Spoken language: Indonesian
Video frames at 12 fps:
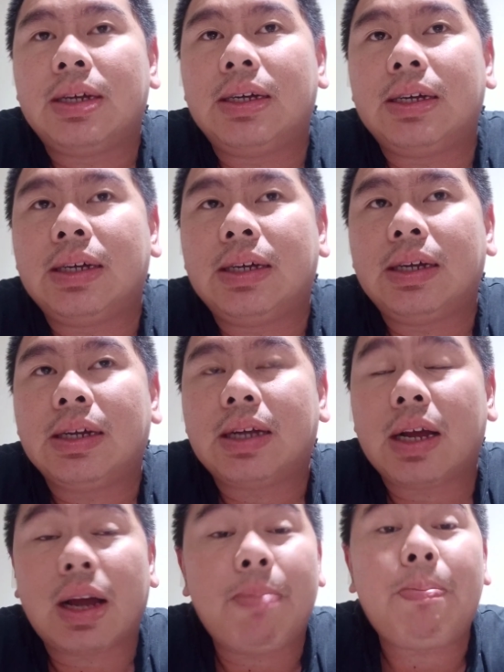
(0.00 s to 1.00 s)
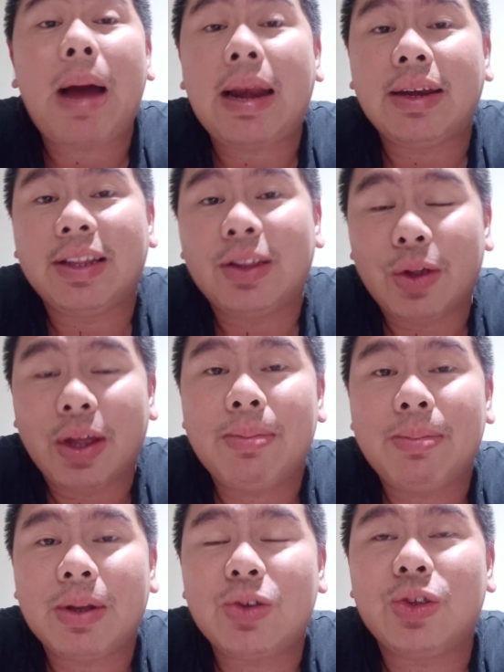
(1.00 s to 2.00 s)
uh, kekepan gitu ya
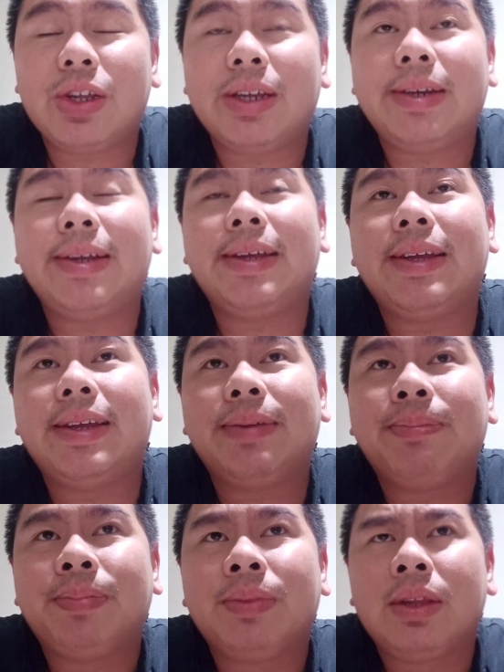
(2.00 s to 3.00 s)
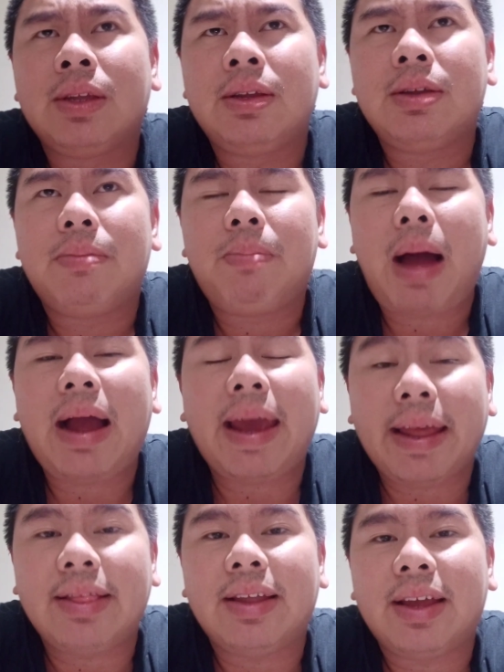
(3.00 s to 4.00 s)
maksudnya di
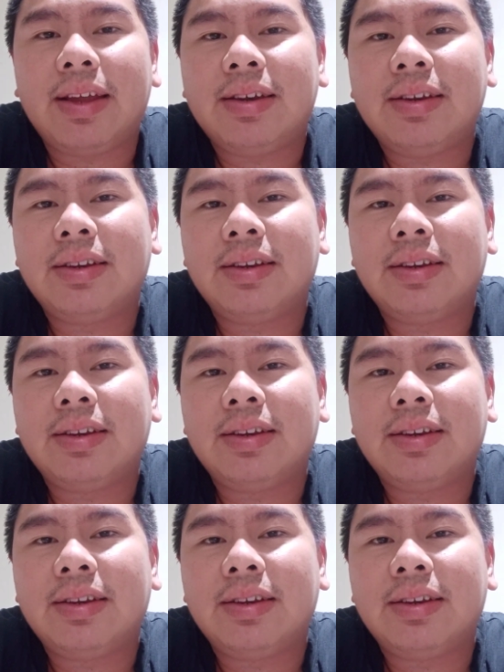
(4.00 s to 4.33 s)
paket ya